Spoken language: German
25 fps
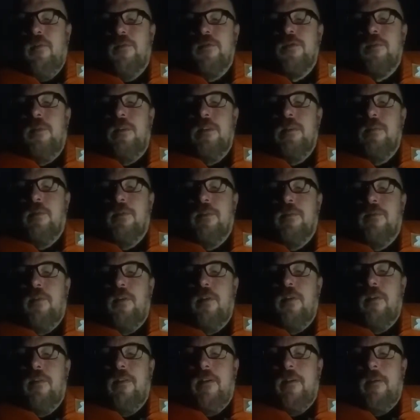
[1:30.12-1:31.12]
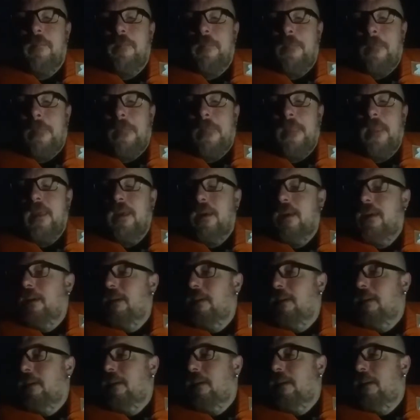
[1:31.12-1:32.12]
rufe ich mal lieber die Feuerwehr,
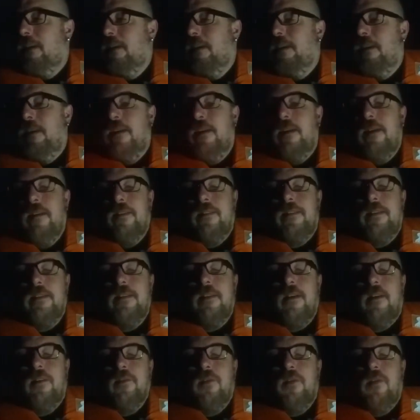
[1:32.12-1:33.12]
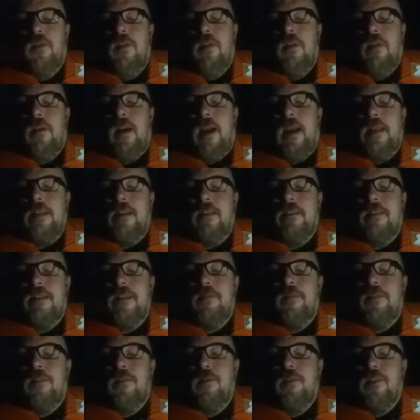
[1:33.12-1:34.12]
äh, die dann auch
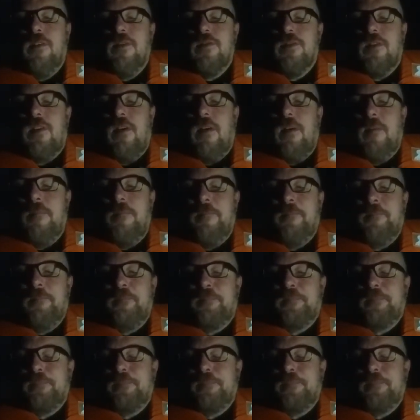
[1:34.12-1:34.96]
relativ zügig kam.